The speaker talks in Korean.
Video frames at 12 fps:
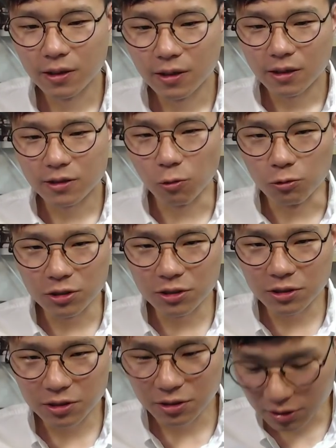그래서
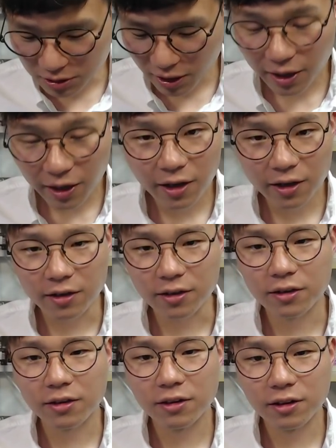오늘은 크게
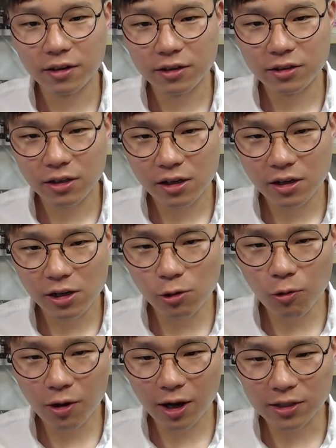
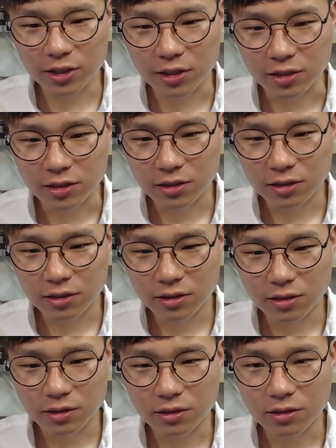7가지,
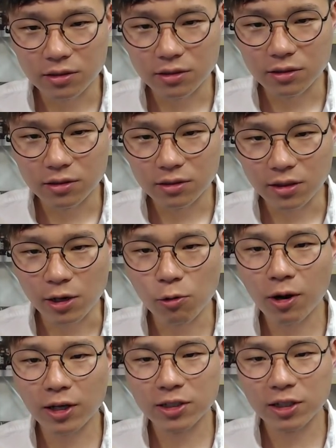네,
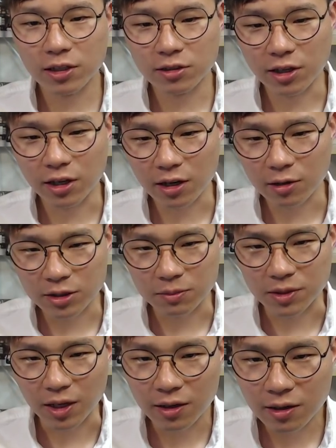7가지에 대해서
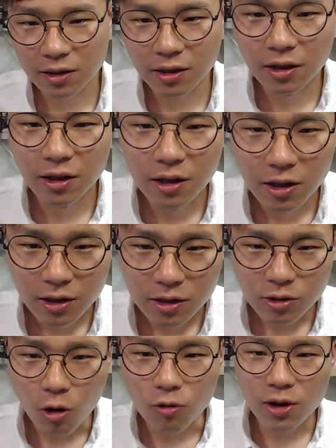이야기하겠습니다.
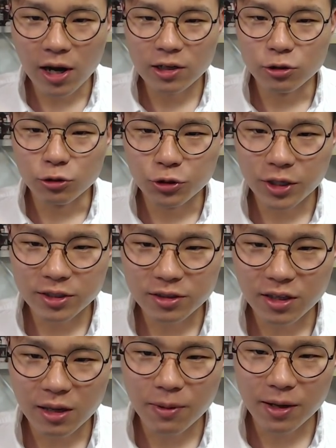건강을 유지했을
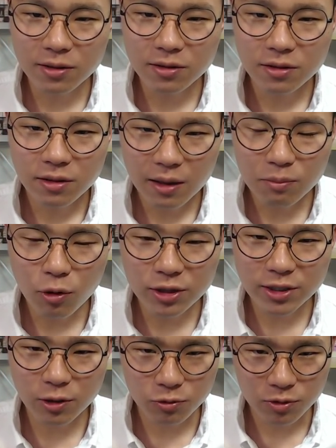때만 행복이
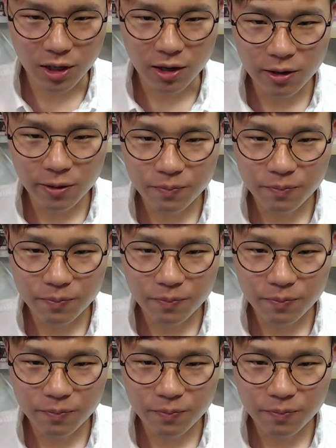찾아온다.